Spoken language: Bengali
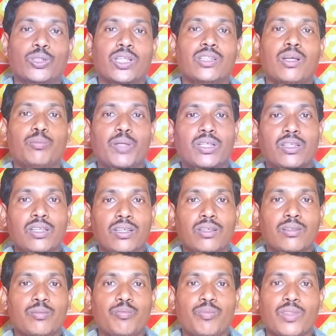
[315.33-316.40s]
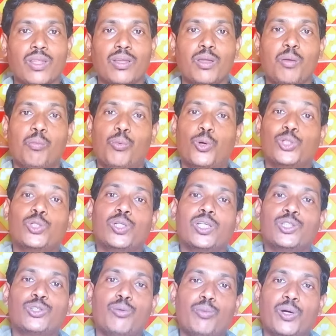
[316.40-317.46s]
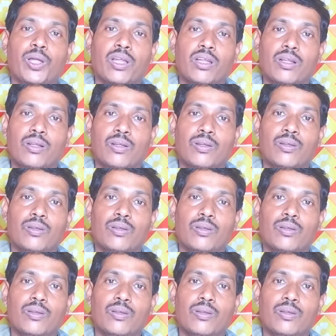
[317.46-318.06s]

অর্থাৎ আপনার কি ভোজনের সময়